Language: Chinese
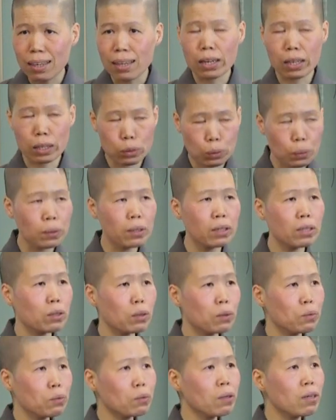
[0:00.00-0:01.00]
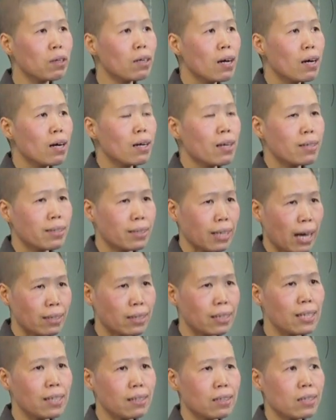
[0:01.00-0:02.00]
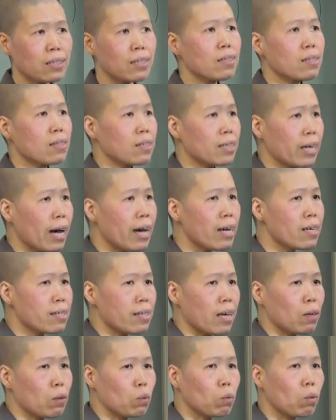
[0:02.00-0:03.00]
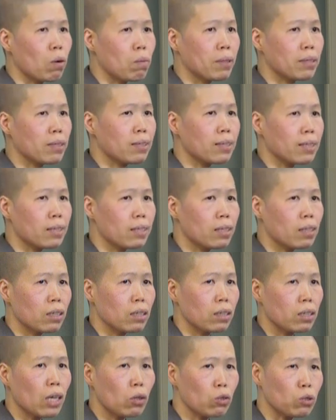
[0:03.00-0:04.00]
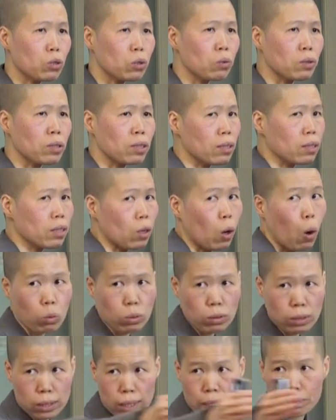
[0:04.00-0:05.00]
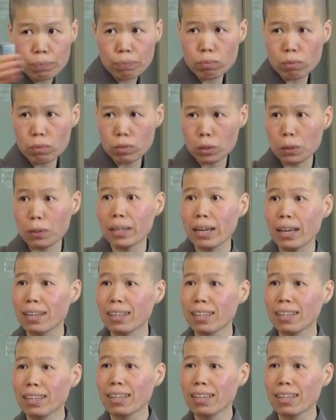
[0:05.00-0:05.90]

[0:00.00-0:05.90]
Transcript: 很多人都说洒净其实是开展我们这个要修行的空间，对不对？